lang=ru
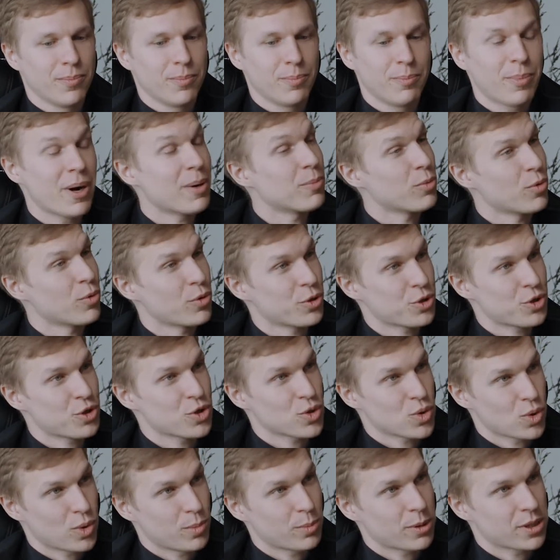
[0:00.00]
помочь
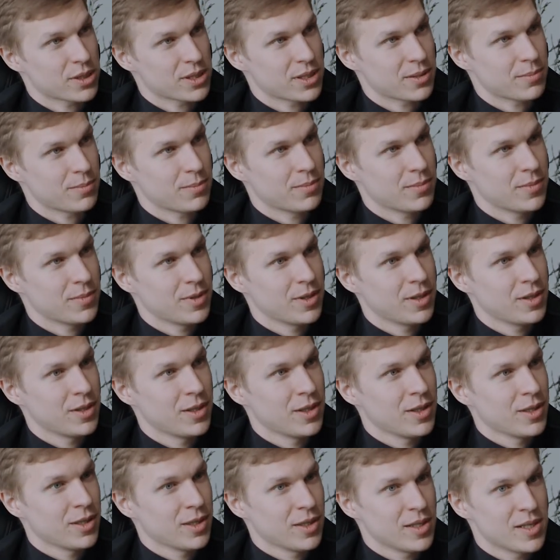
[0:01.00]
с образом,
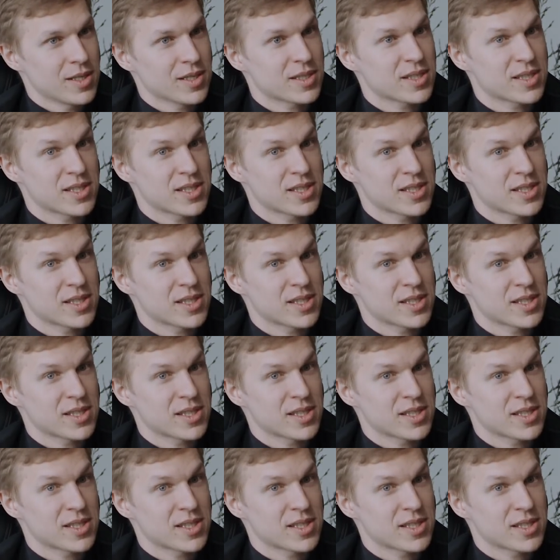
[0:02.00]
с